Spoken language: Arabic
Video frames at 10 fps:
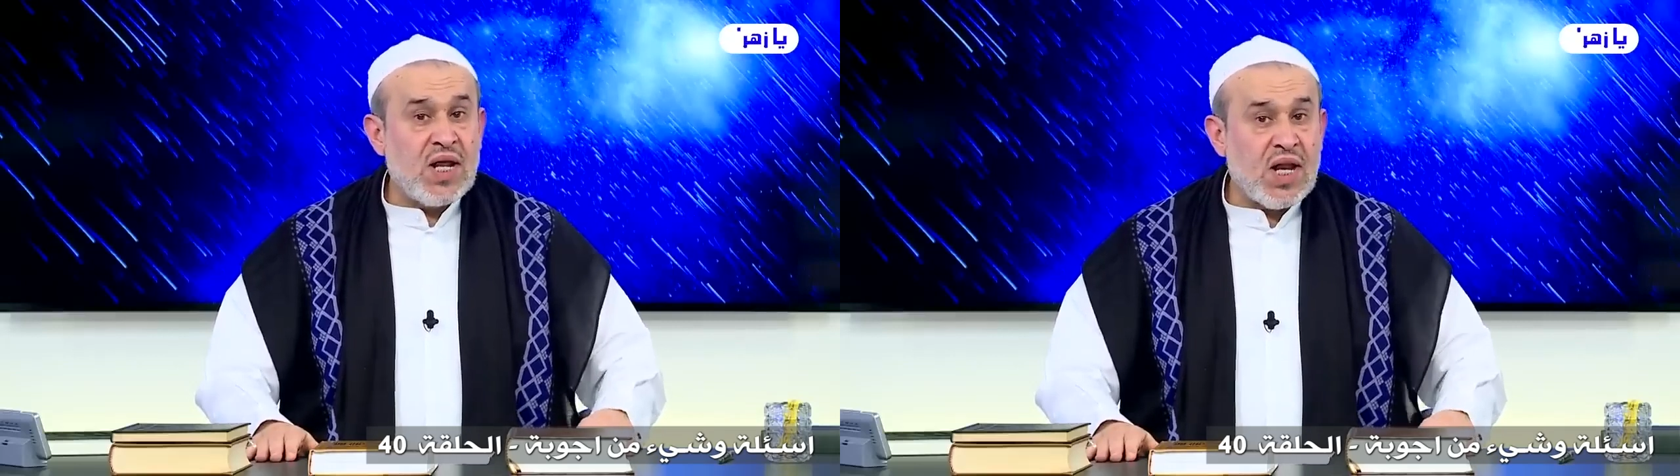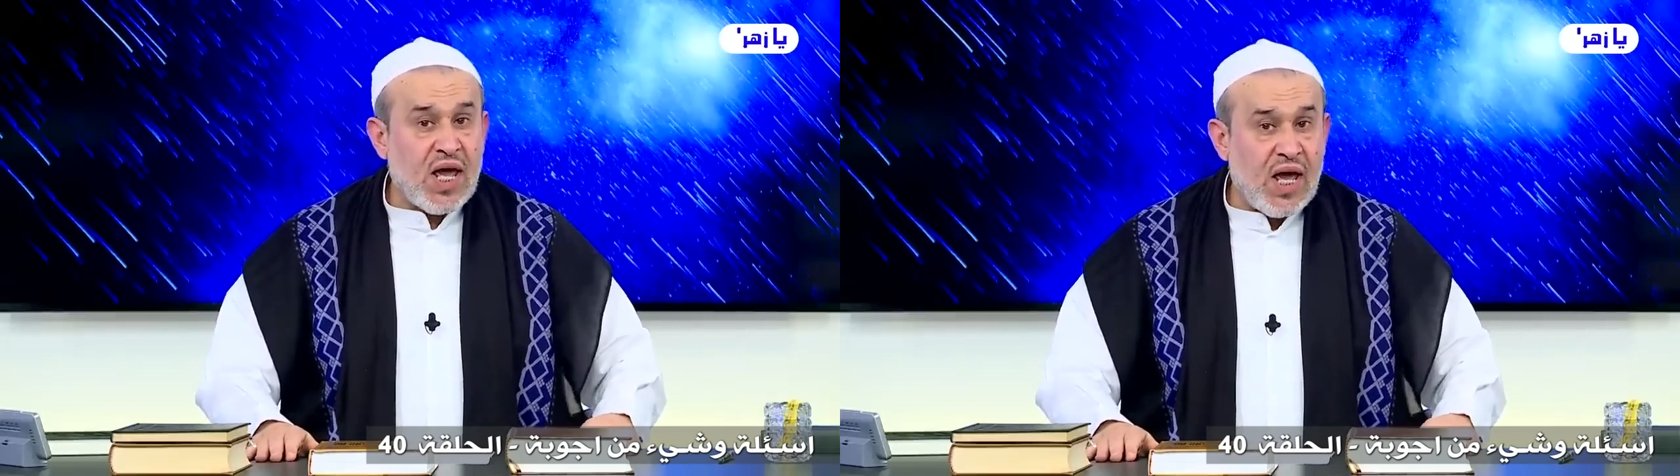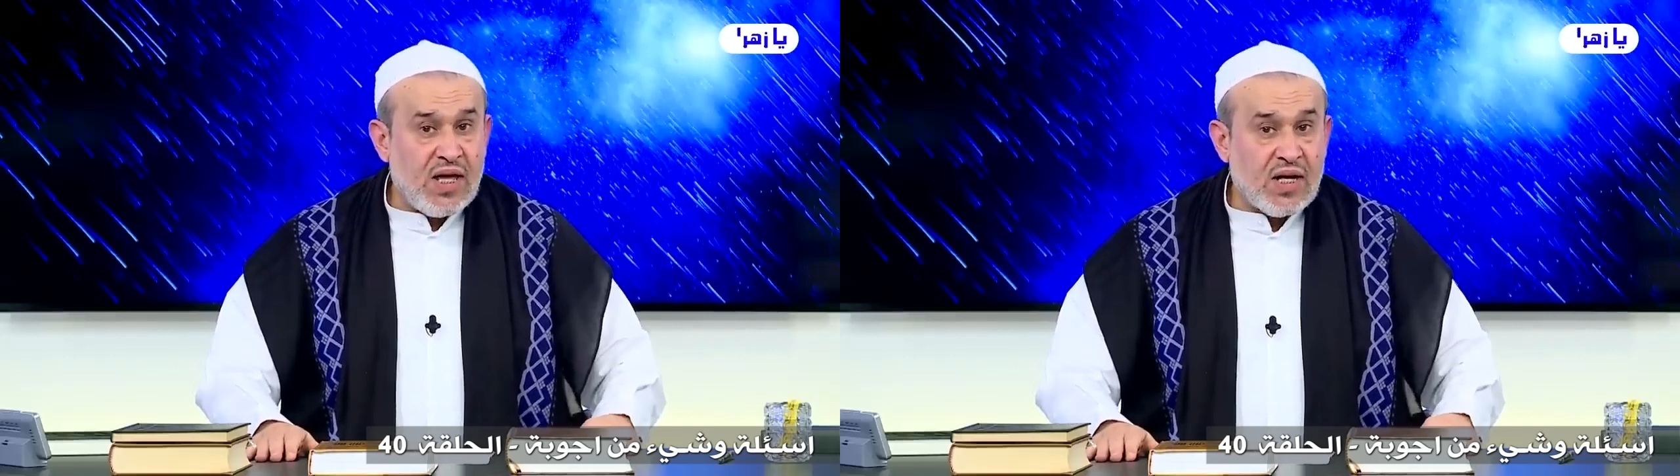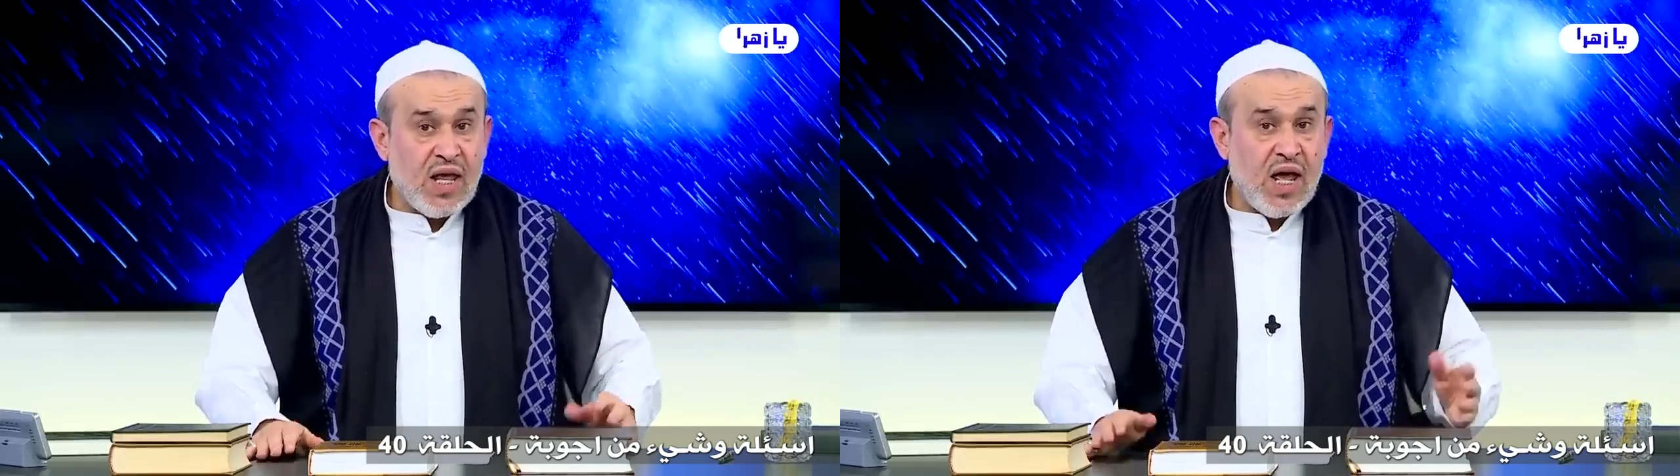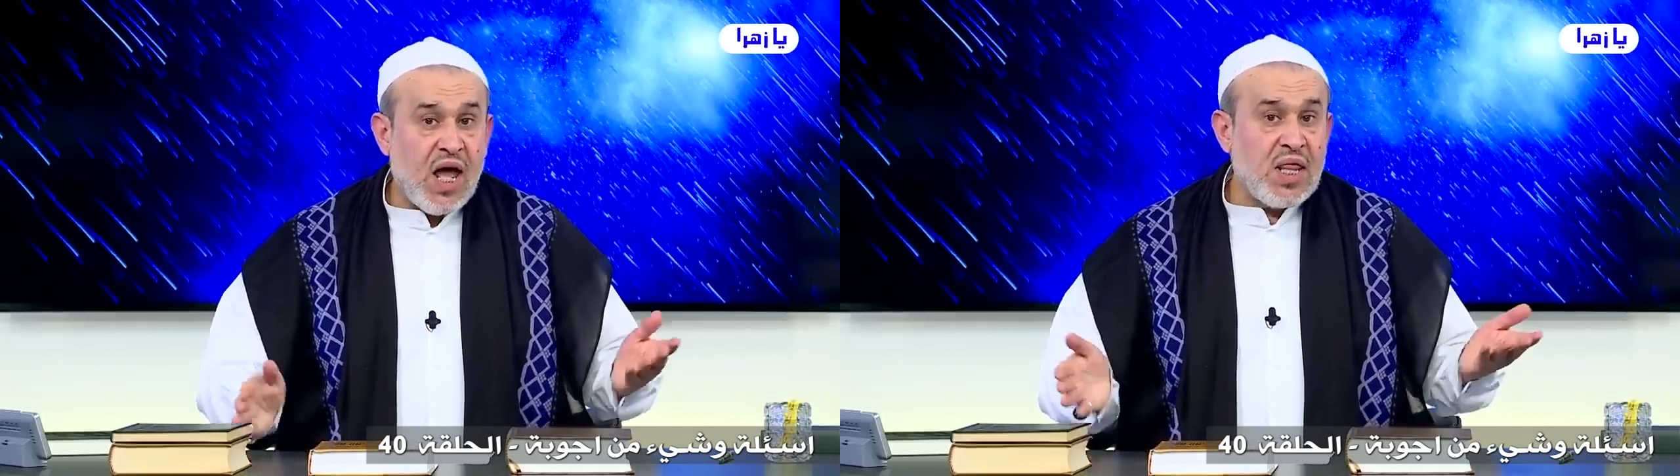الخير
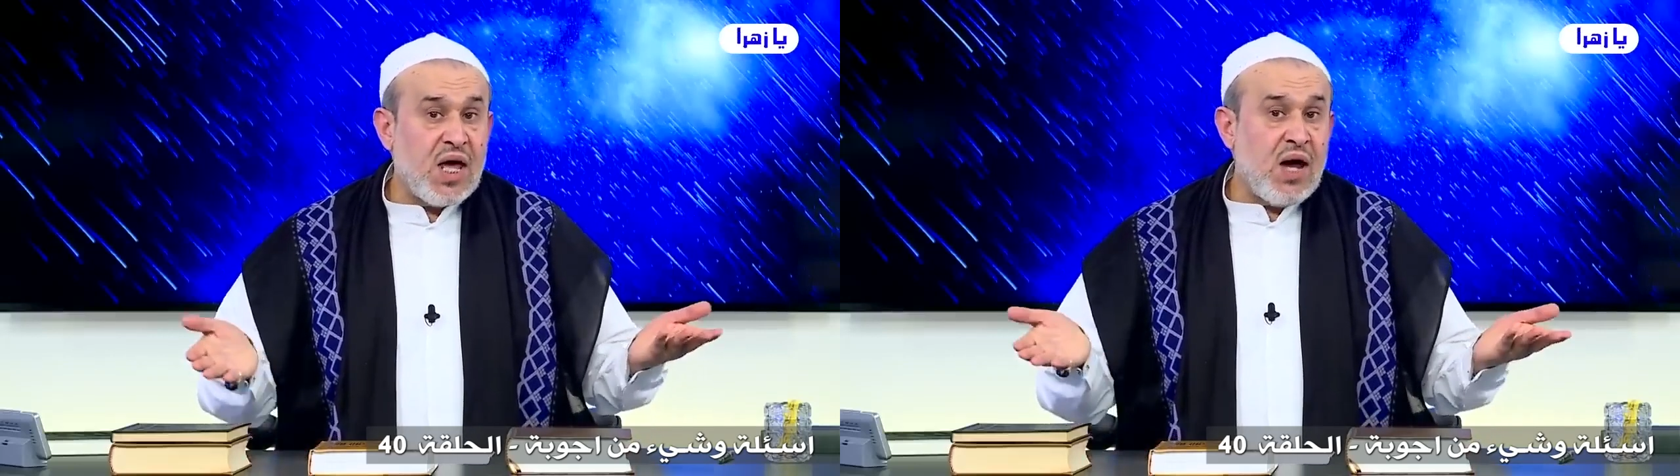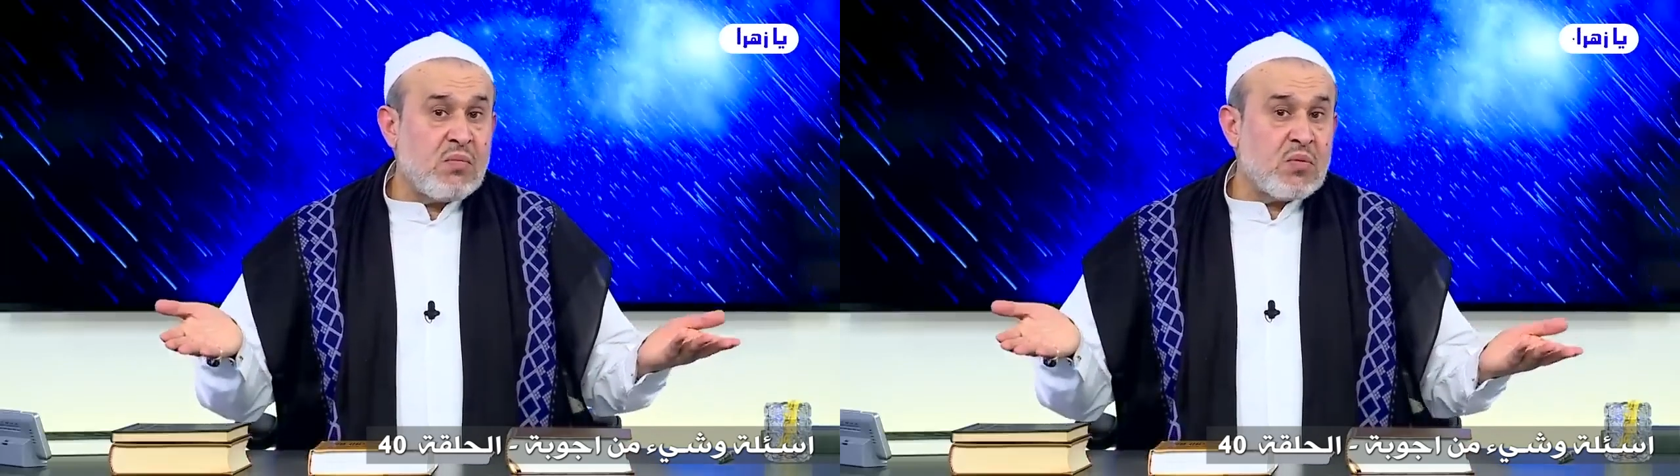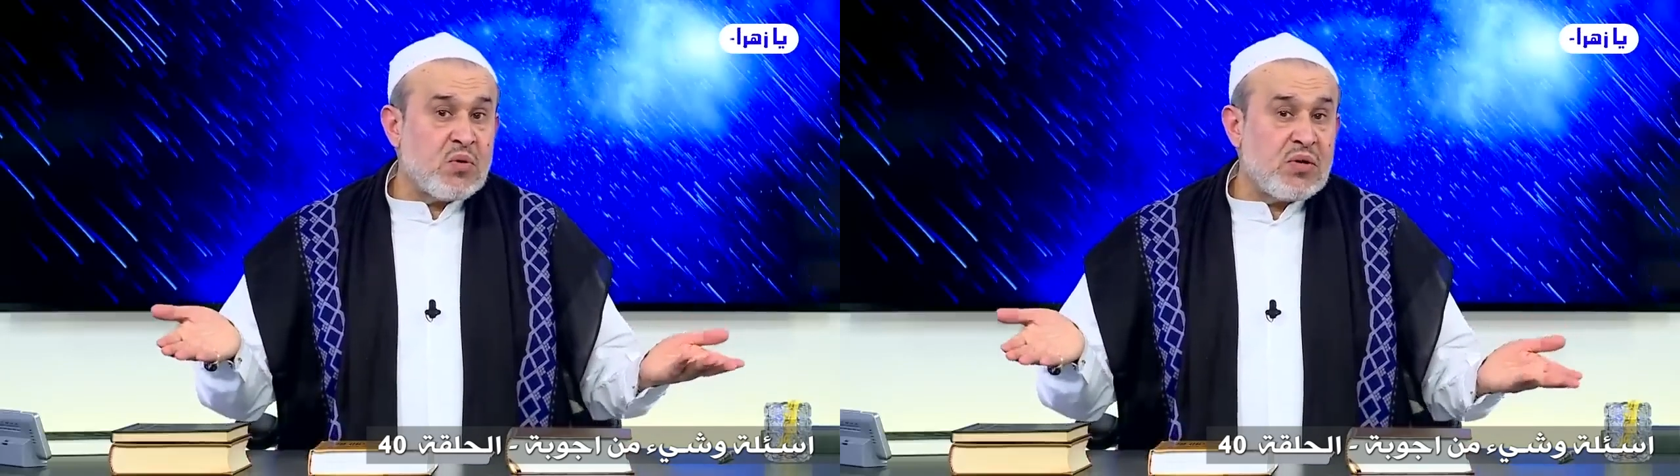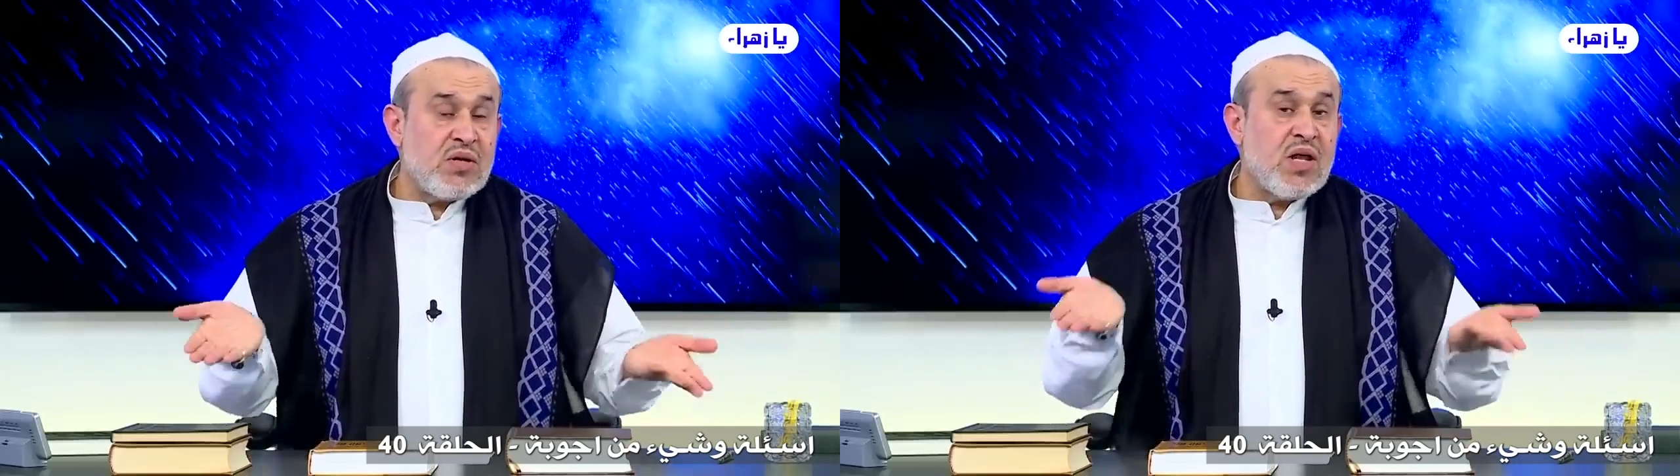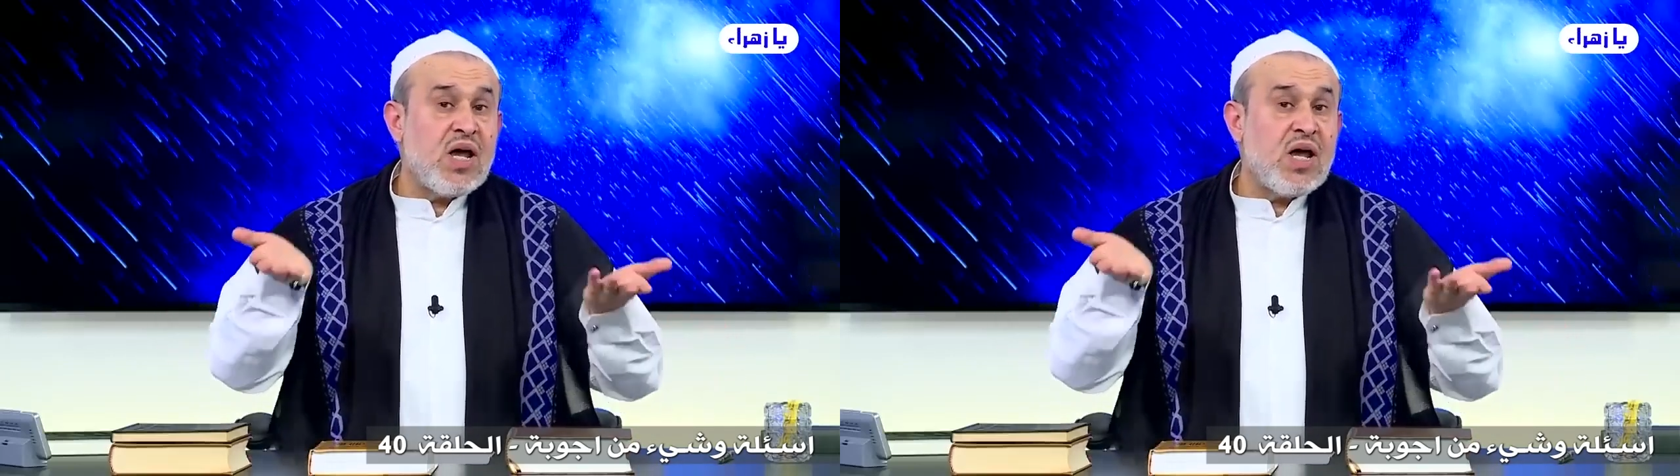هذا أمر